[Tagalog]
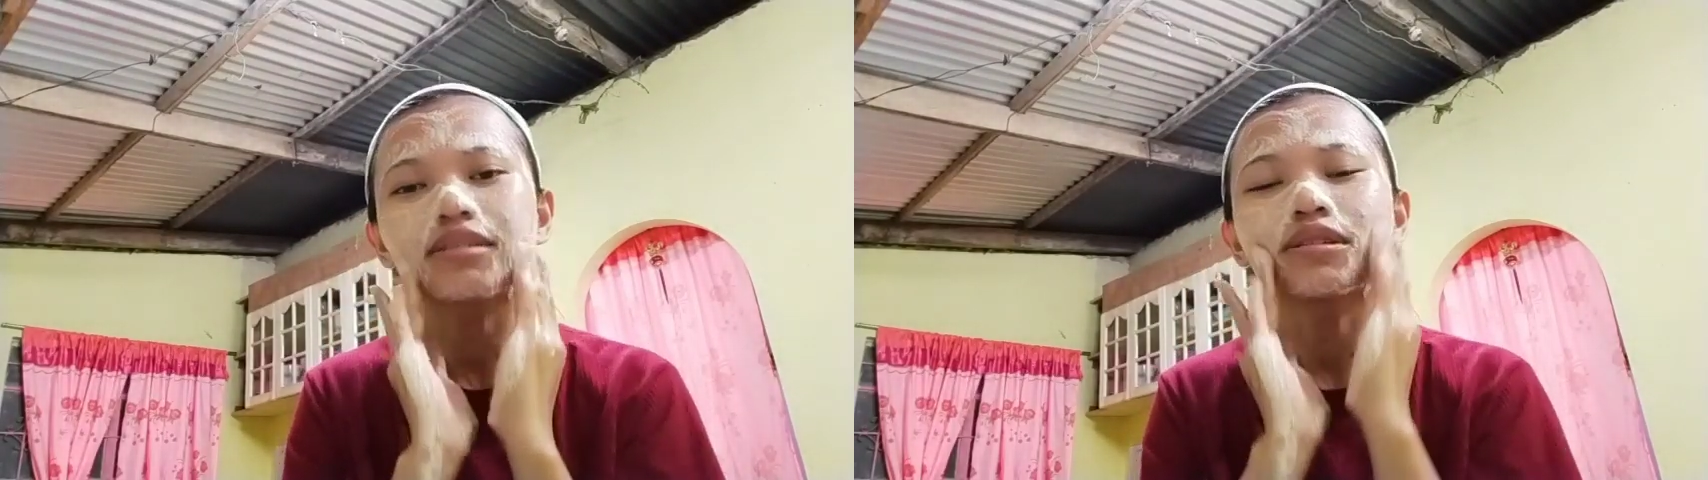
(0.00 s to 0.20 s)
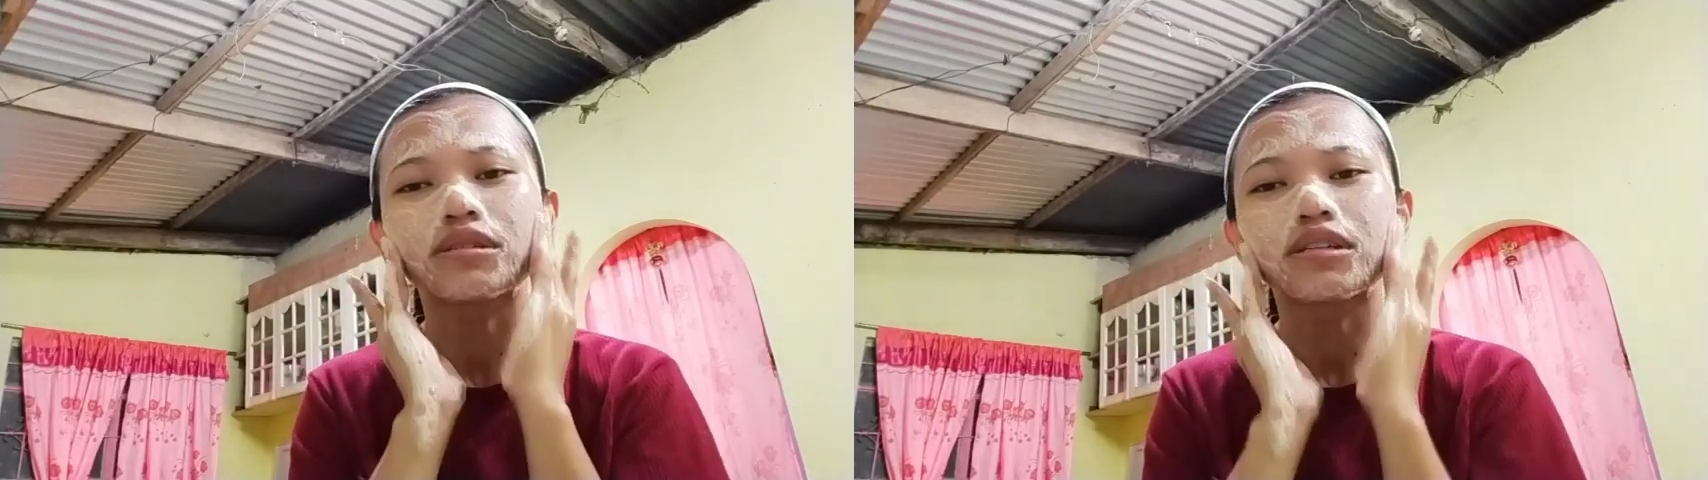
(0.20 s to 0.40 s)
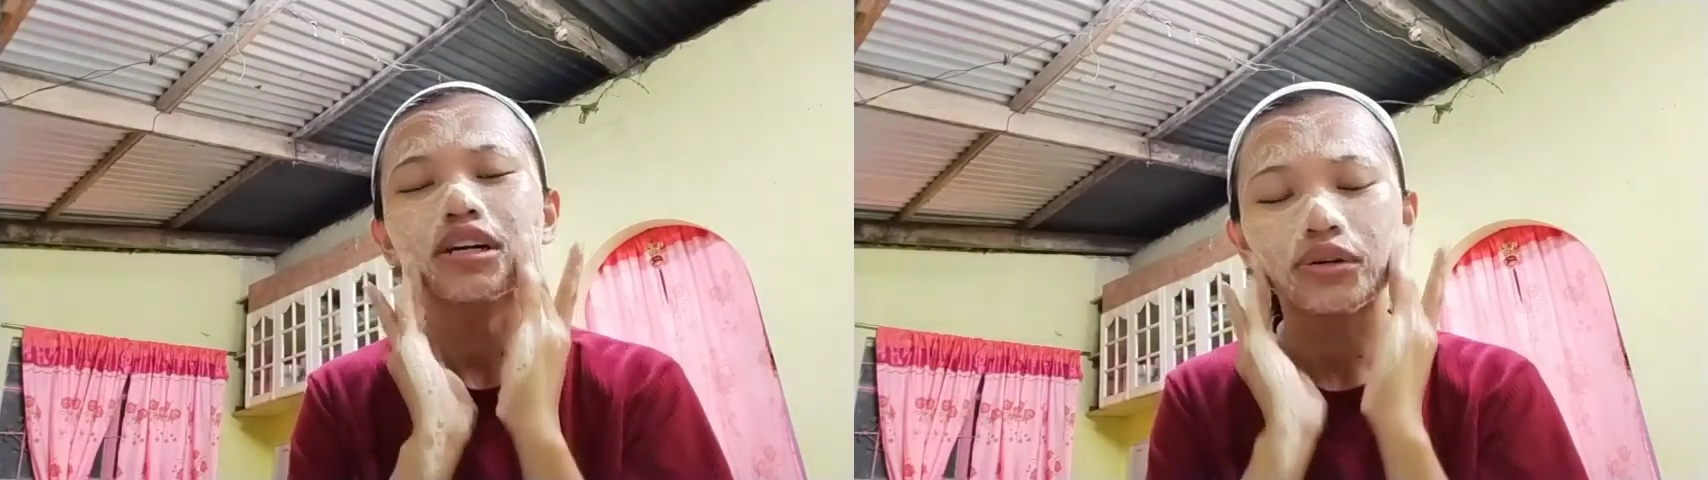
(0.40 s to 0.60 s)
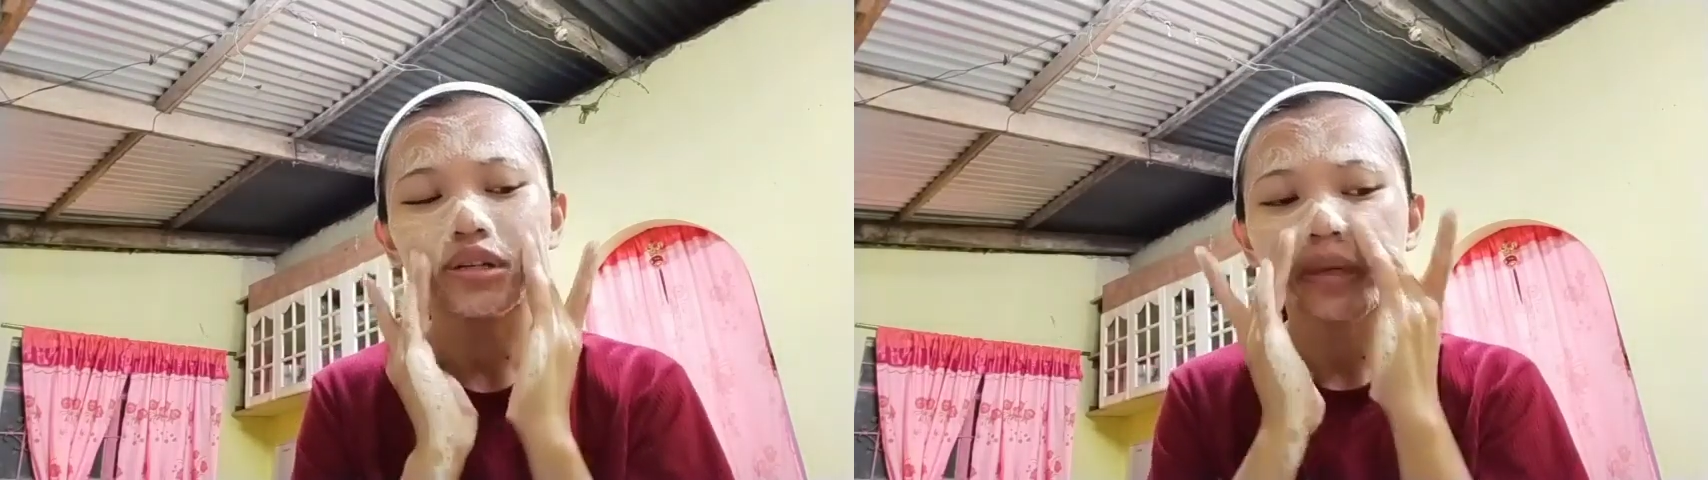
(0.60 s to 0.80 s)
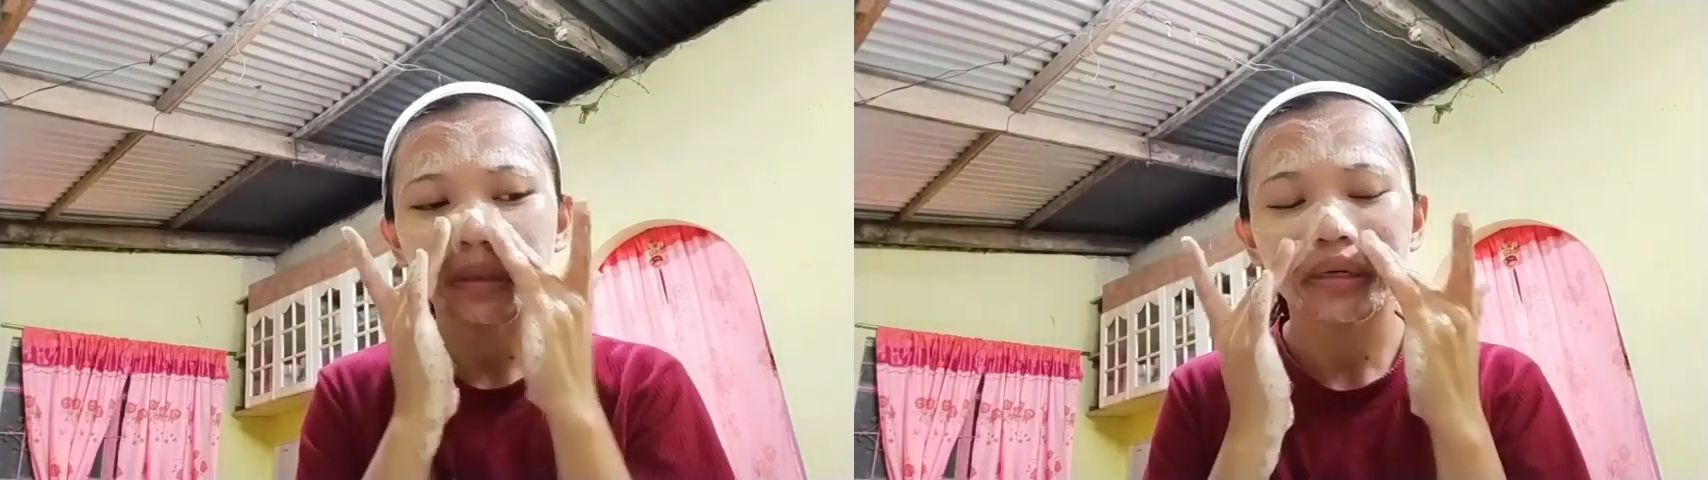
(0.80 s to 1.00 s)
So, ngayon
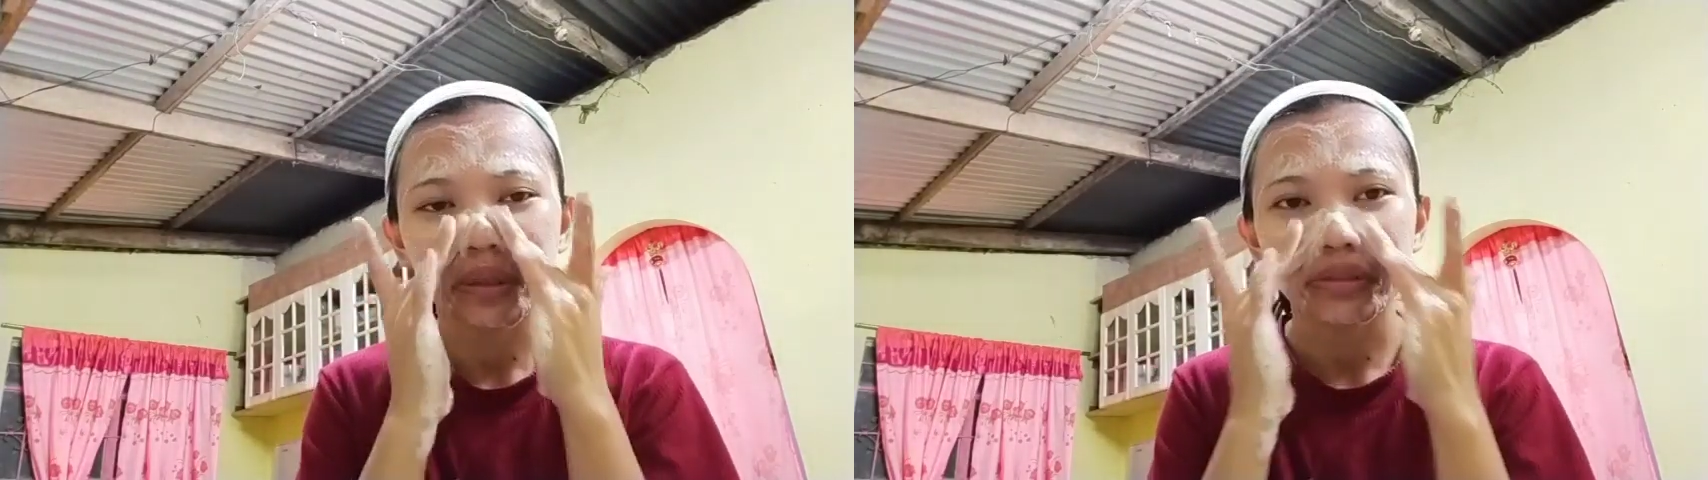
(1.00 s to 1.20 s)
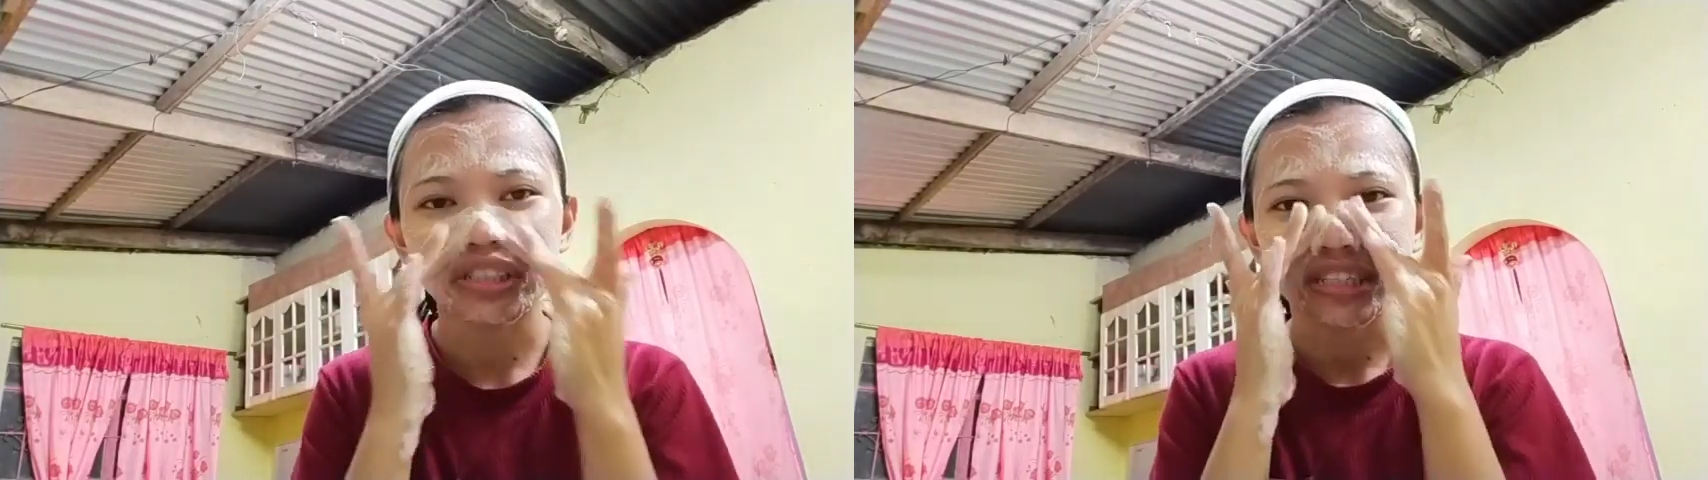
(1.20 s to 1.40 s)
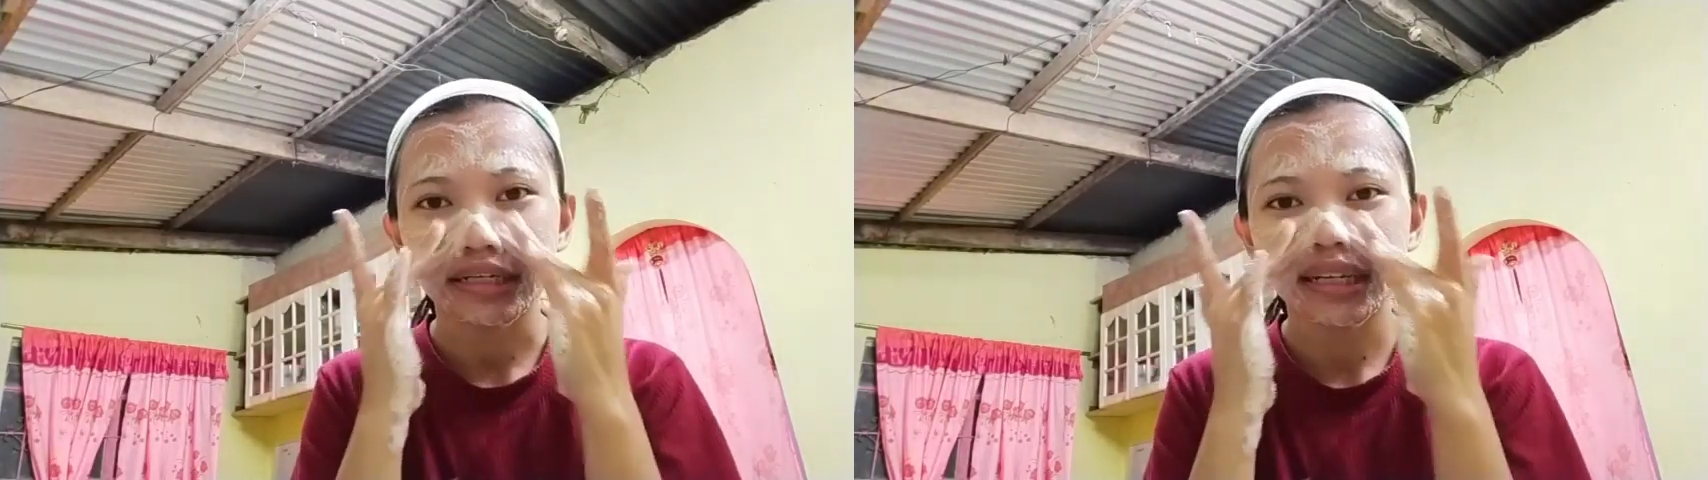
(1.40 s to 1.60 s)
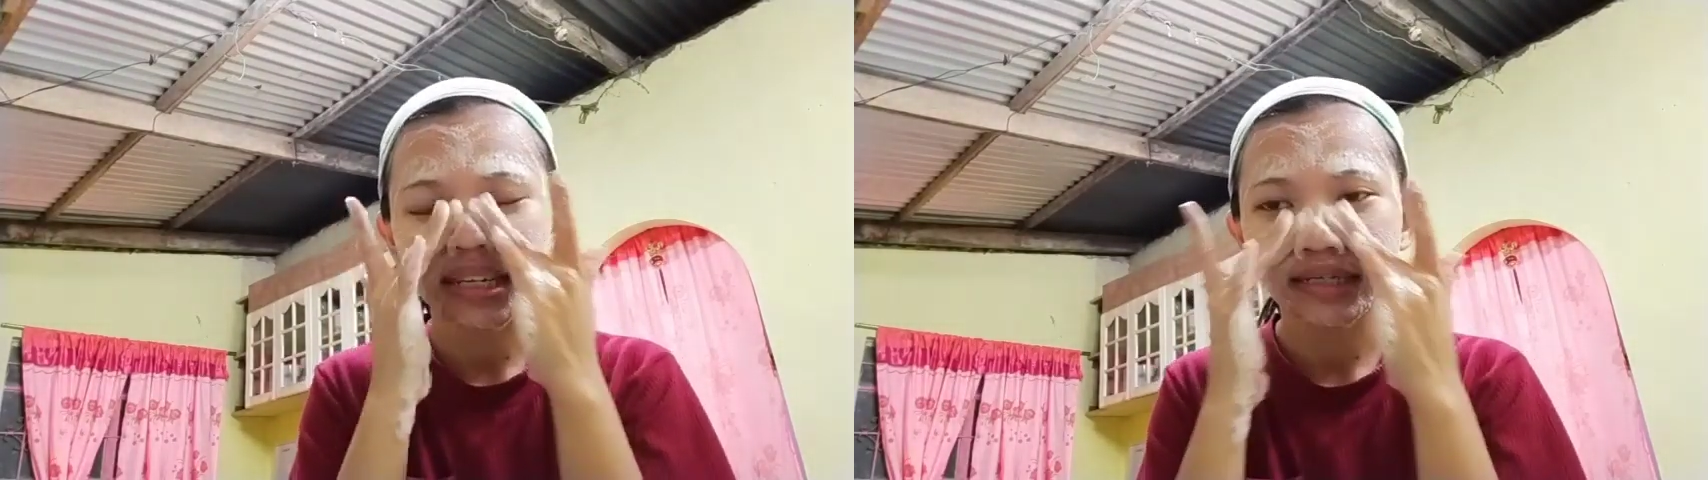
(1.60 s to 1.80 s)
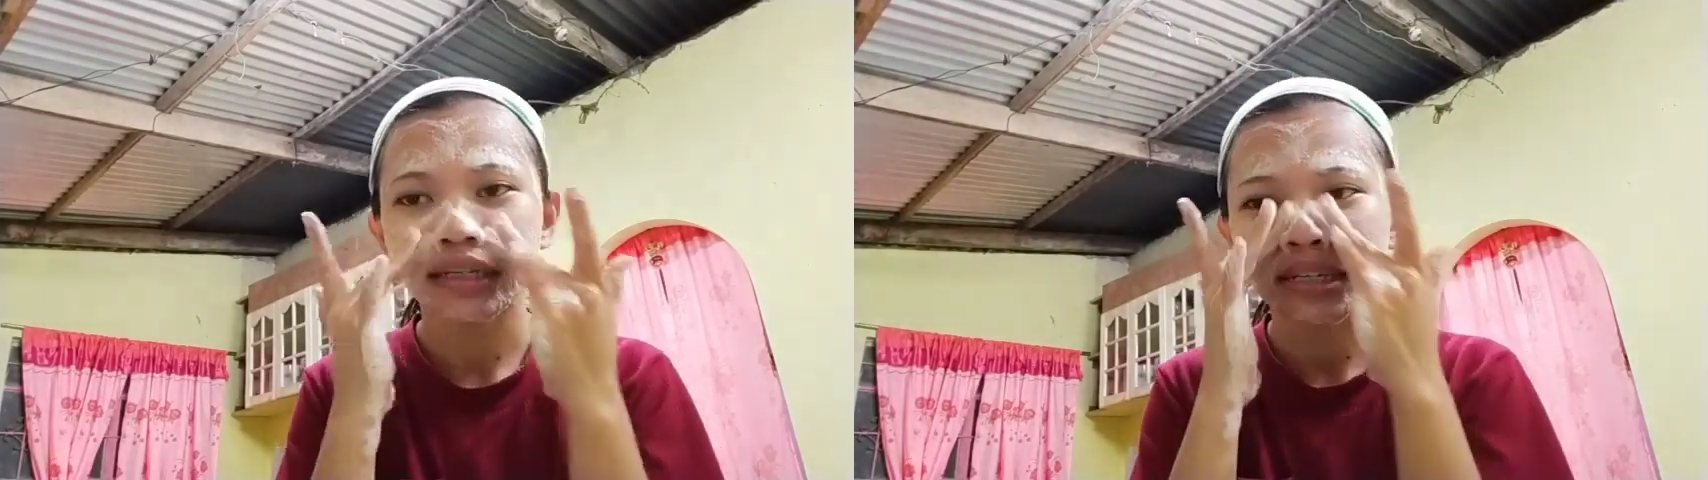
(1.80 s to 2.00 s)
lang ulit ako nag-kojic